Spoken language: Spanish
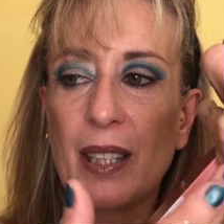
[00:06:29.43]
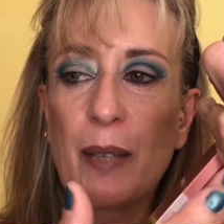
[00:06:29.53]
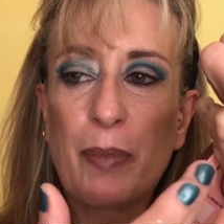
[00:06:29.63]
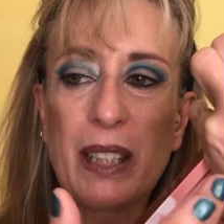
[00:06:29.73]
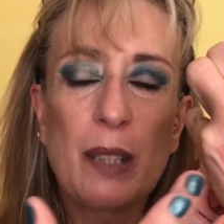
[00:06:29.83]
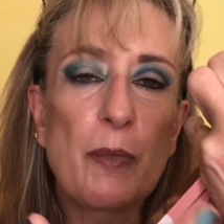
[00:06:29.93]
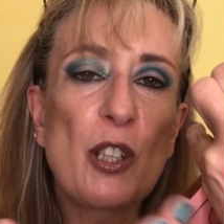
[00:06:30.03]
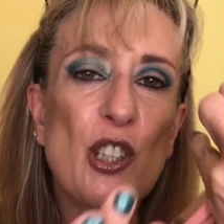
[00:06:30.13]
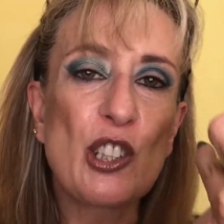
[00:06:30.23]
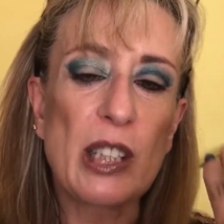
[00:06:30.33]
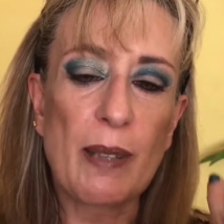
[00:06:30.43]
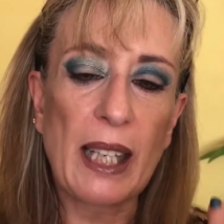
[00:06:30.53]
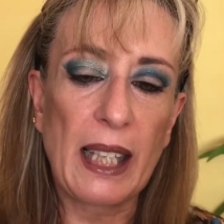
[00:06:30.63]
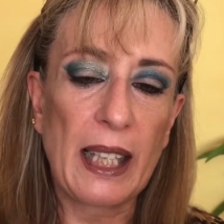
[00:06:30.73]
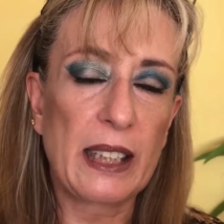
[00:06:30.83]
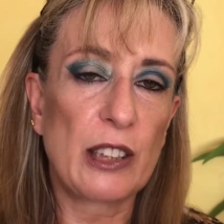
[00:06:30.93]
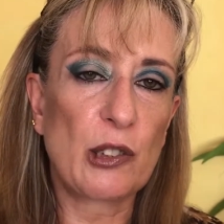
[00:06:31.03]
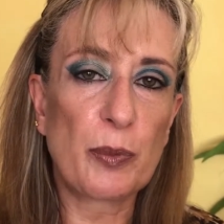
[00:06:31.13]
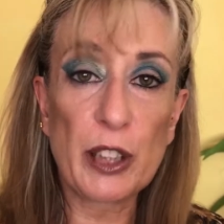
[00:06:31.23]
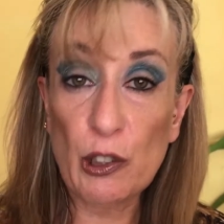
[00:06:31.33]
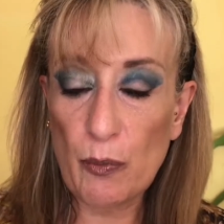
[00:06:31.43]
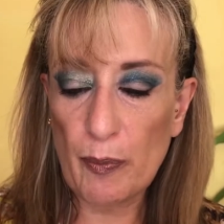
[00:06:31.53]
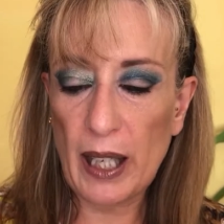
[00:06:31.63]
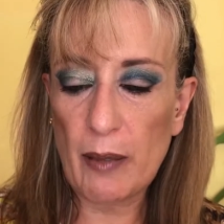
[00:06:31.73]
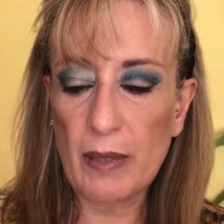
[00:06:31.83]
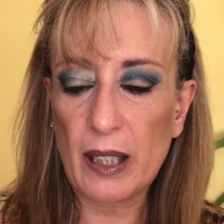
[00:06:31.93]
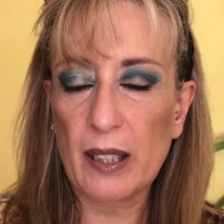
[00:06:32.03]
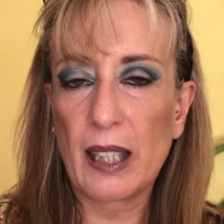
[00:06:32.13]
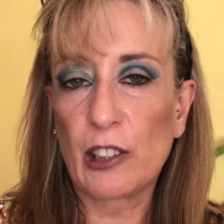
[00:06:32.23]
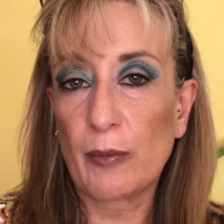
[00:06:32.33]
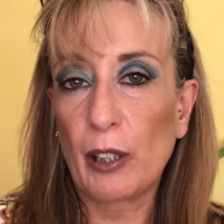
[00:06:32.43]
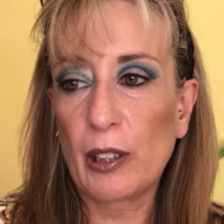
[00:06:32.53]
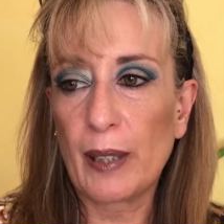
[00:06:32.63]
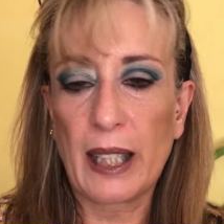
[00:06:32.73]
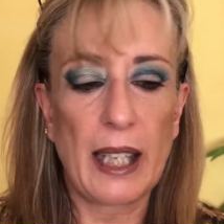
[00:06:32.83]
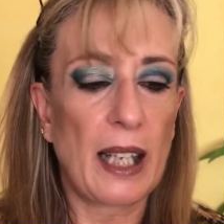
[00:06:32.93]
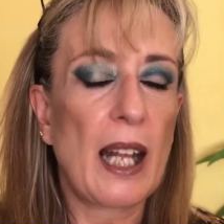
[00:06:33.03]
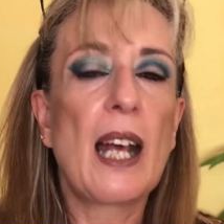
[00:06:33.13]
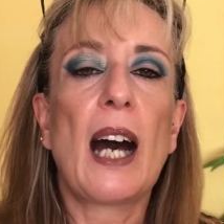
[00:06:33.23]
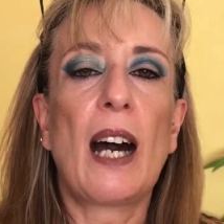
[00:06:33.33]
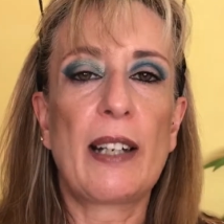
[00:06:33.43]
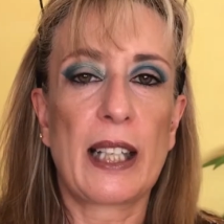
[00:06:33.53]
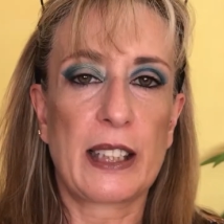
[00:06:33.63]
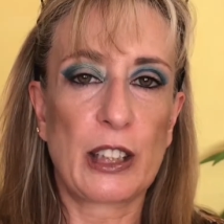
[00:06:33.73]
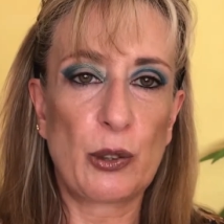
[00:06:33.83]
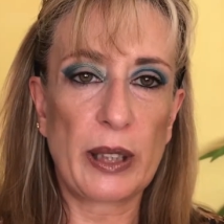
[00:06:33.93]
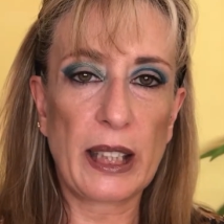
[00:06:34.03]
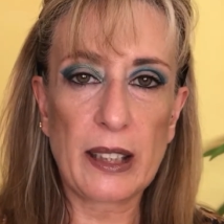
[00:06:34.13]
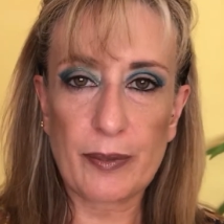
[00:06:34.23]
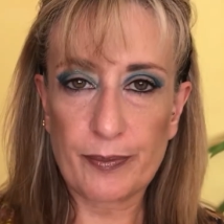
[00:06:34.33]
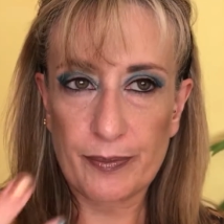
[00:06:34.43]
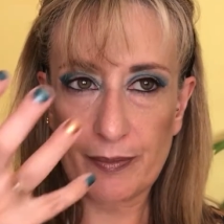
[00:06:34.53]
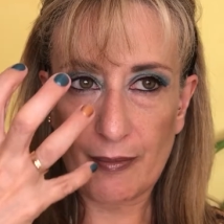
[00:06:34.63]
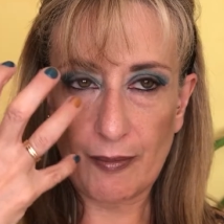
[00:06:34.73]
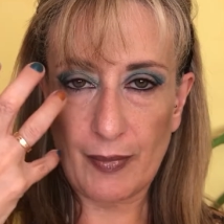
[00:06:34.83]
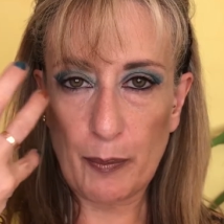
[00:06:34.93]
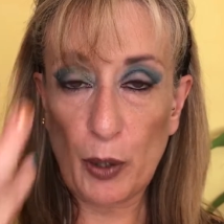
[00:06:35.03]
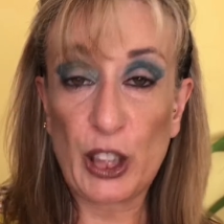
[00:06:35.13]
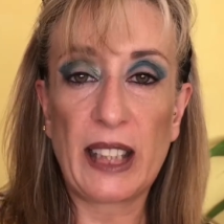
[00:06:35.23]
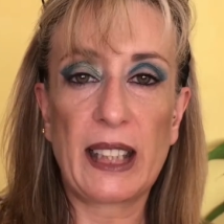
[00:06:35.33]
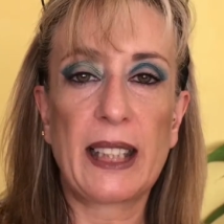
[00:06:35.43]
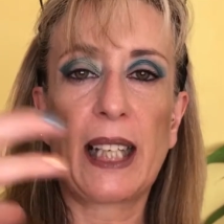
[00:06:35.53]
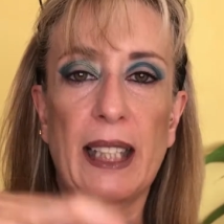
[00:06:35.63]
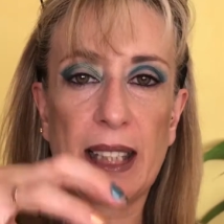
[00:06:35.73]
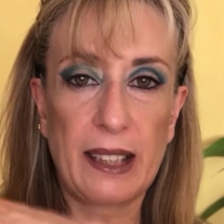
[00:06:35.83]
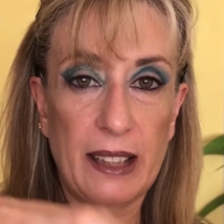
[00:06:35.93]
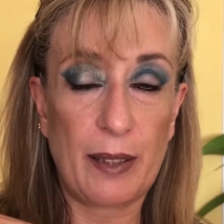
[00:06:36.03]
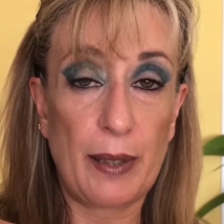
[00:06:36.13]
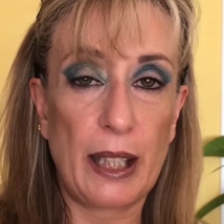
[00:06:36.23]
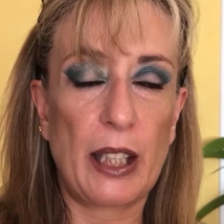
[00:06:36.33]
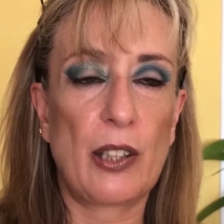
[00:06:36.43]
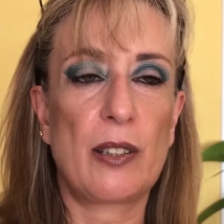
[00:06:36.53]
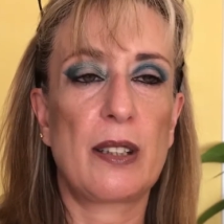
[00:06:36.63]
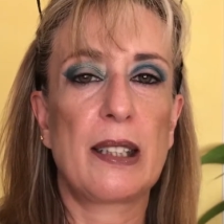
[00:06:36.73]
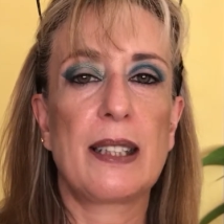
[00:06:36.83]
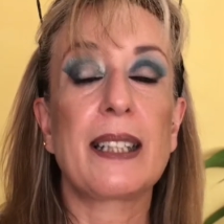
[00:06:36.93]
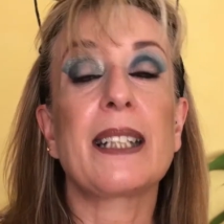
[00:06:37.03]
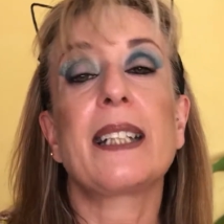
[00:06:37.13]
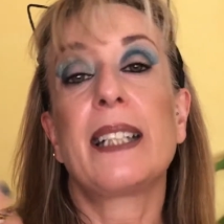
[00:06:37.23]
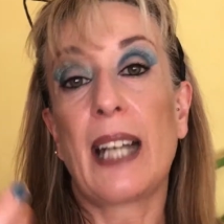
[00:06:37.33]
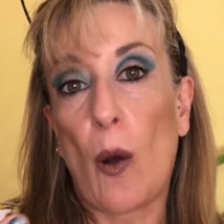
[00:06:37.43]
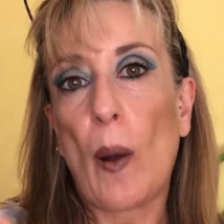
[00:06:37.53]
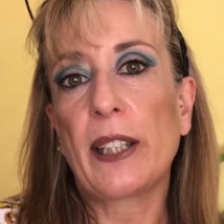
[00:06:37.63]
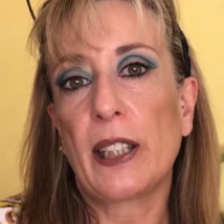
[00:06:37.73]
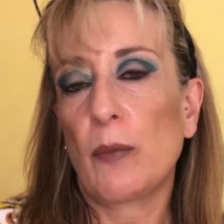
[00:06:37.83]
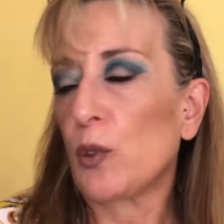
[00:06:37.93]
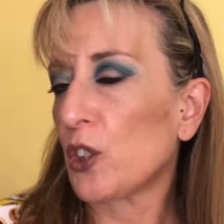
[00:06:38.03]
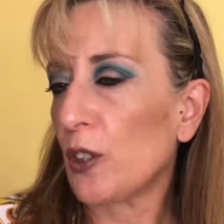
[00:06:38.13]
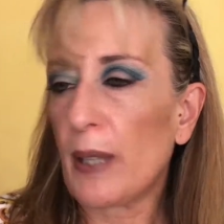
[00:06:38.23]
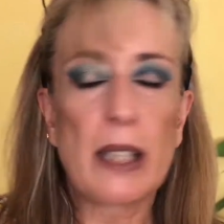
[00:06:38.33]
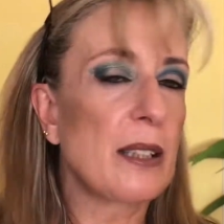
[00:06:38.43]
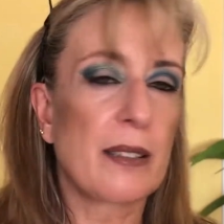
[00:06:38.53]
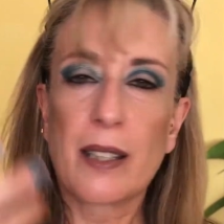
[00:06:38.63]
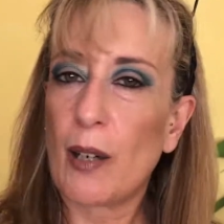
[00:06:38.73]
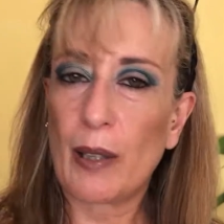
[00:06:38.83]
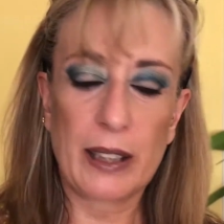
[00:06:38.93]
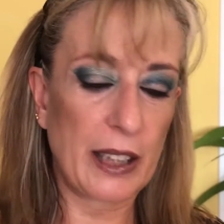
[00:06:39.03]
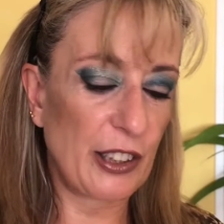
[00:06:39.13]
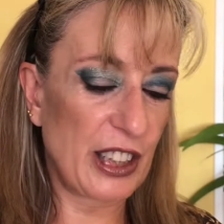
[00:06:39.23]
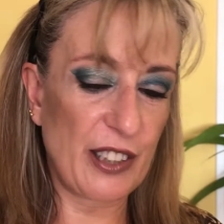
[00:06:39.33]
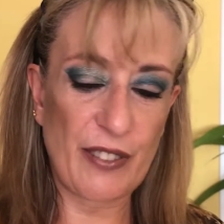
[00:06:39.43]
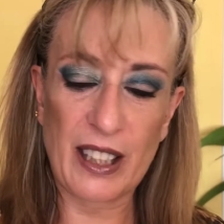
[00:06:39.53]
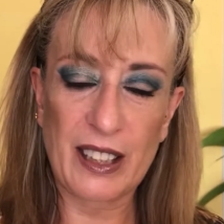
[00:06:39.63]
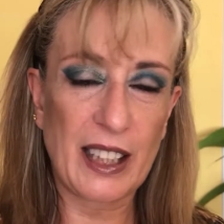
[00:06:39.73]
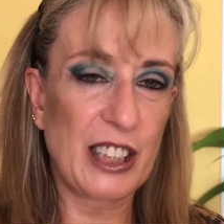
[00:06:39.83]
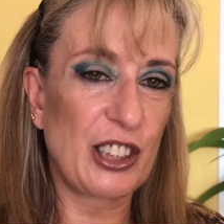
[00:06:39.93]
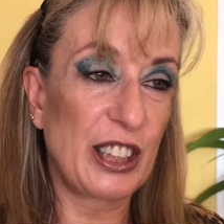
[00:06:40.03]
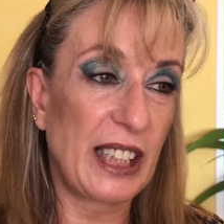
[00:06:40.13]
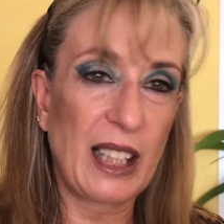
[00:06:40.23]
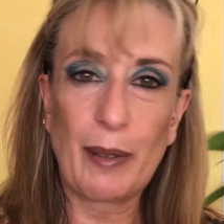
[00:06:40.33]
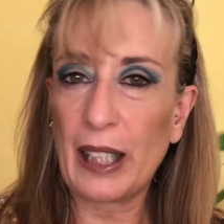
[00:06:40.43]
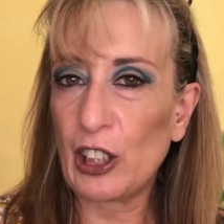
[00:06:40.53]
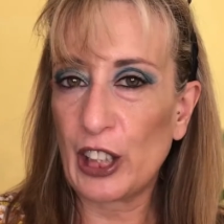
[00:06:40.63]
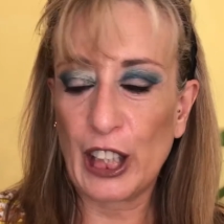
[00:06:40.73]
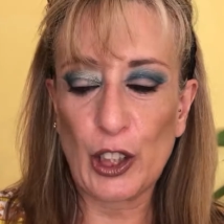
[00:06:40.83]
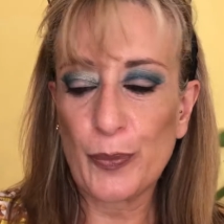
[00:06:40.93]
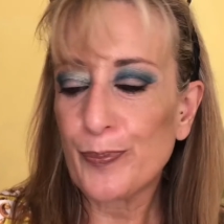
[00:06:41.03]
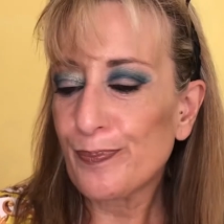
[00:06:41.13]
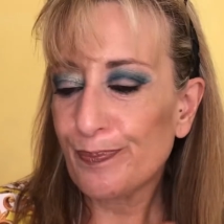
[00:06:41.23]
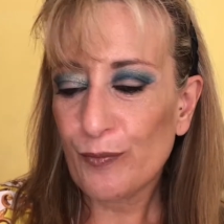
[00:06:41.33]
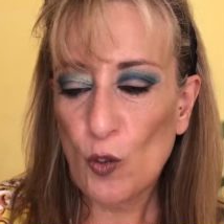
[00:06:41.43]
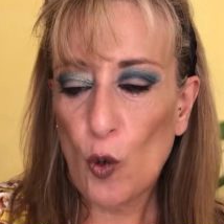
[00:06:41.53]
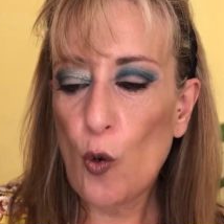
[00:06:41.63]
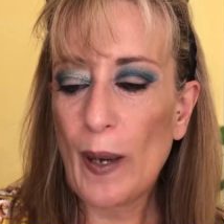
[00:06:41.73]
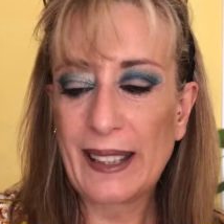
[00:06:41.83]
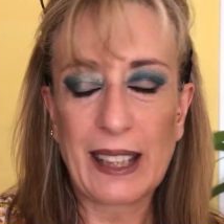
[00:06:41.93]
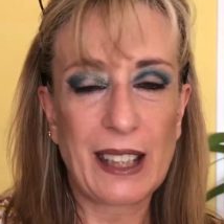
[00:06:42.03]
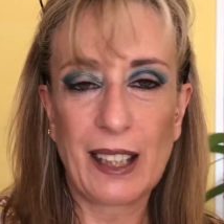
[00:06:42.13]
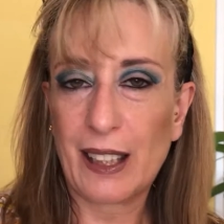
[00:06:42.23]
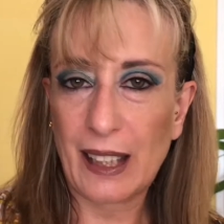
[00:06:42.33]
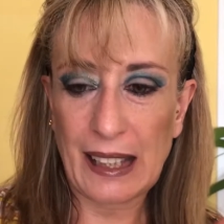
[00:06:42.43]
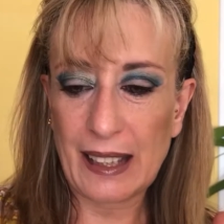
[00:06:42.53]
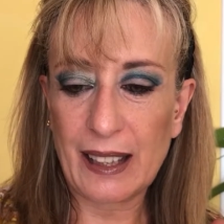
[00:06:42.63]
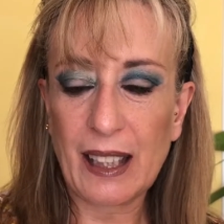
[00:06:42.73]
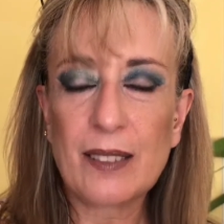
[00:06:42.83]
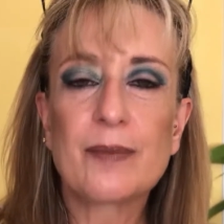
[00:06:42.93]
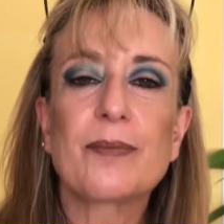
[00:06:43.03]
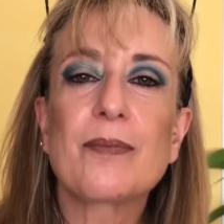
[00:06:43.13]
en principio no se va a caer. Si tú pones un primer, la sombra no se va a caer. Ahora, si tú quieres potenciar este brillo y que aguante mucho más, que aguante noche de fiesta, discoteca, bailoteo, cubatas, etcétera, etcétera.